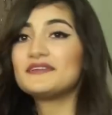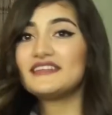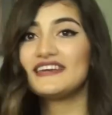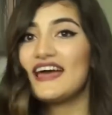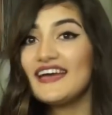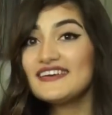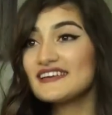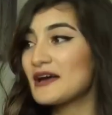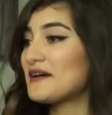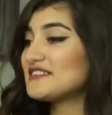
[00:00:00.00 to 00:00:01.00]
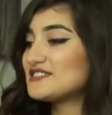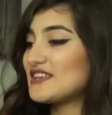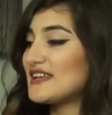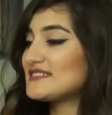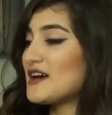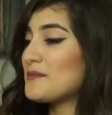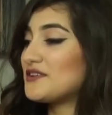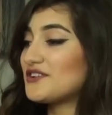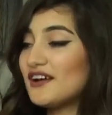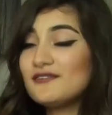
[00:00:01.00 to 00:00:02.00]
بعدين هي كمان اشتريتها
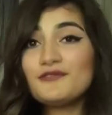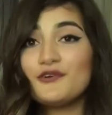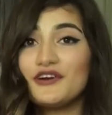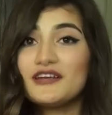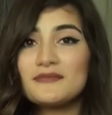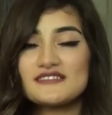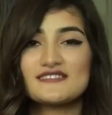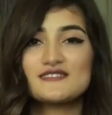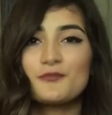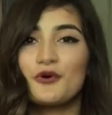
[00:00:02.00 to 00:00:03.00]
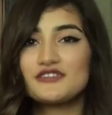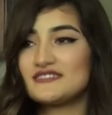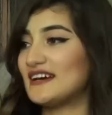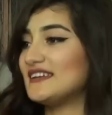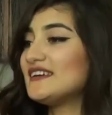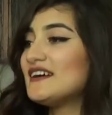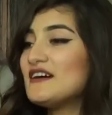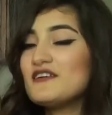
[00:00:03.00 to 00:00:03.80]
من رالف لورن بس سبورت يعني